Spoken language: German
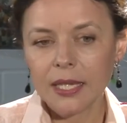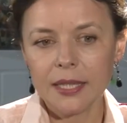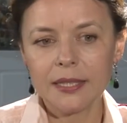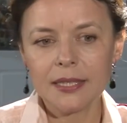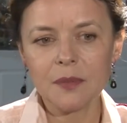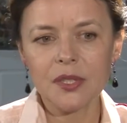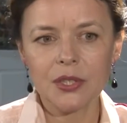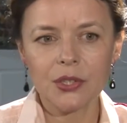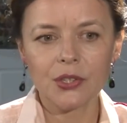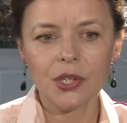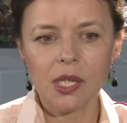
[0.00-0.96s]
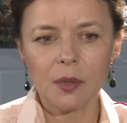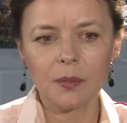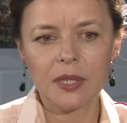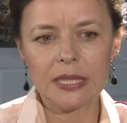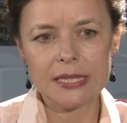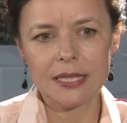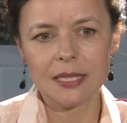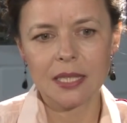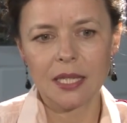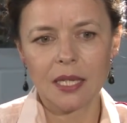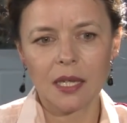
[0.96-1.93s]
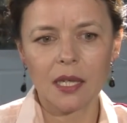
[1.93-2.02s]
In diesem Sinne schlimm, dass äh,
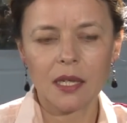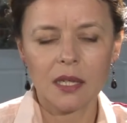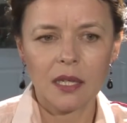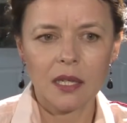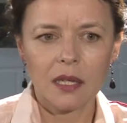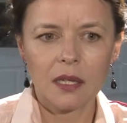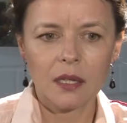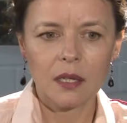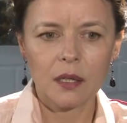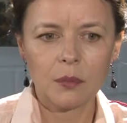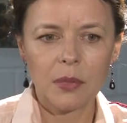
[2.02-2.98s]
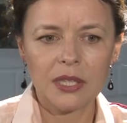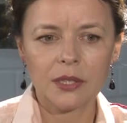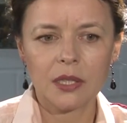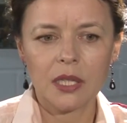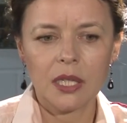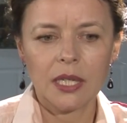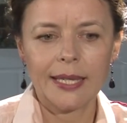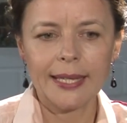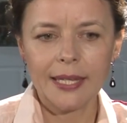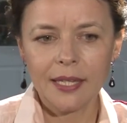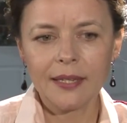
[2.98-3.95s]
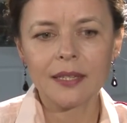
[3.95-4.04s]
äh, man
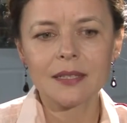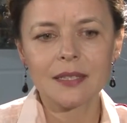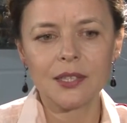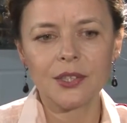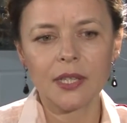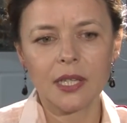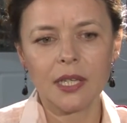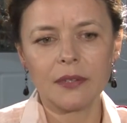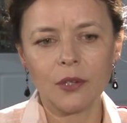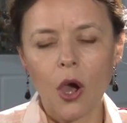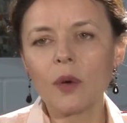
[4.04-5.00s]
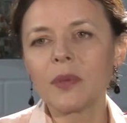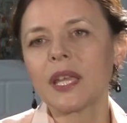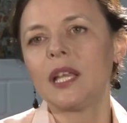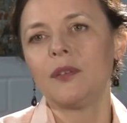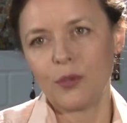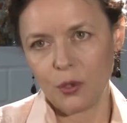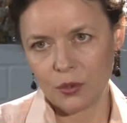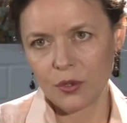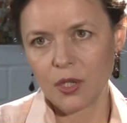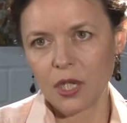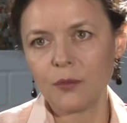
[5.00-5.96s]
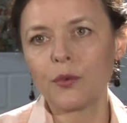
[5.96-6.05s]
hier sich enorm hilflo,
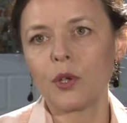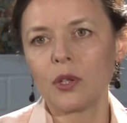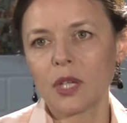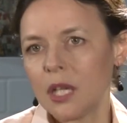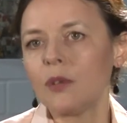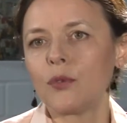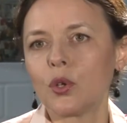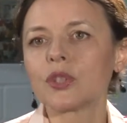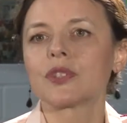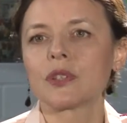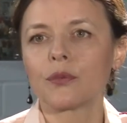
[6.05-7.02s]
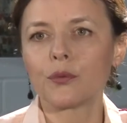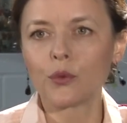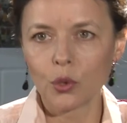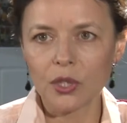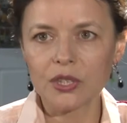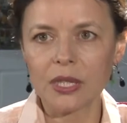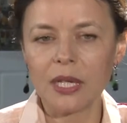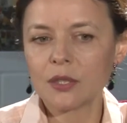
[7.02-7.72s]
hilfl, hilflos fühlte.